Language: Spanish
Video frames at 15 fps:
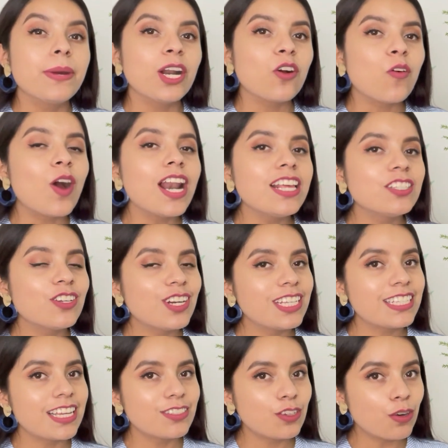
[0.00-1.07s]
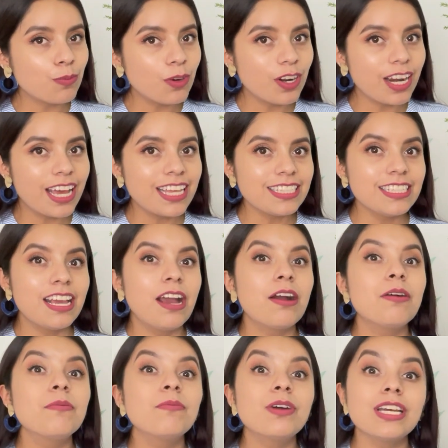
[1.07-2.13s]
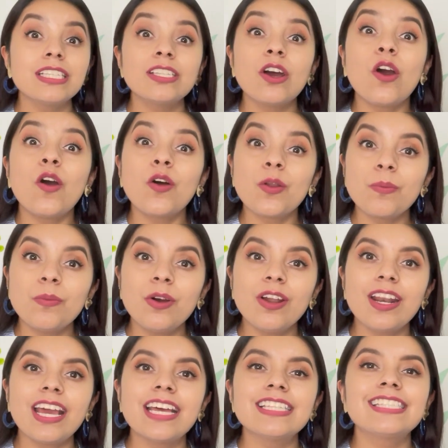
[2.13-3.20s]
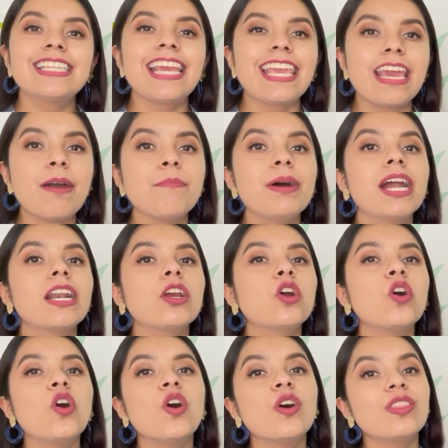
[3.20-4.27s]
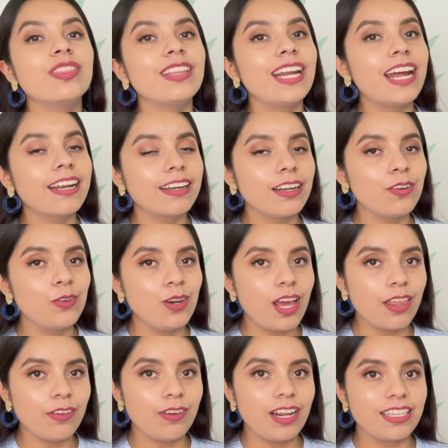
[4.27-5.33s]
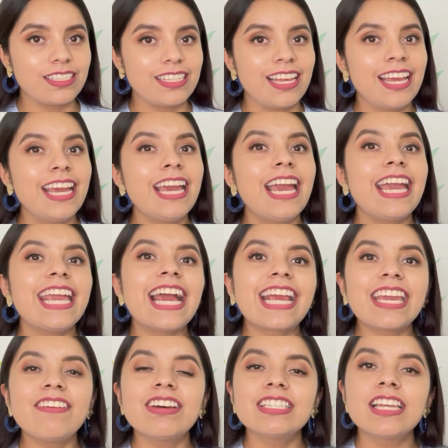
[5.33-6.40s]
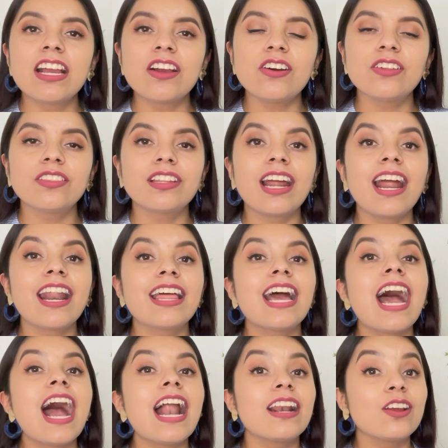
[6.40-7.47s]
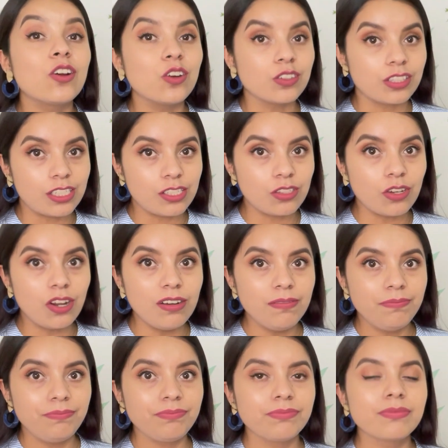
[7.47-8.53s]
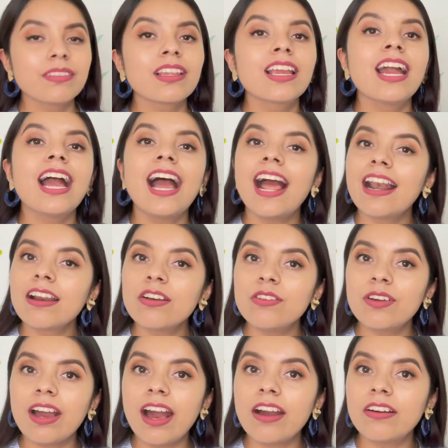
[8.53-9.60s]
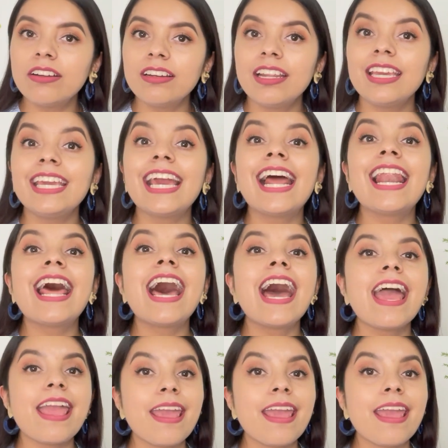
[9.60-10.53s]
Pero ¿cuáles son esas hormonas? Pues hormonas se llaman contrarreguladoras. Y aquí vas a encontrar al cortisol, al glucagón y a la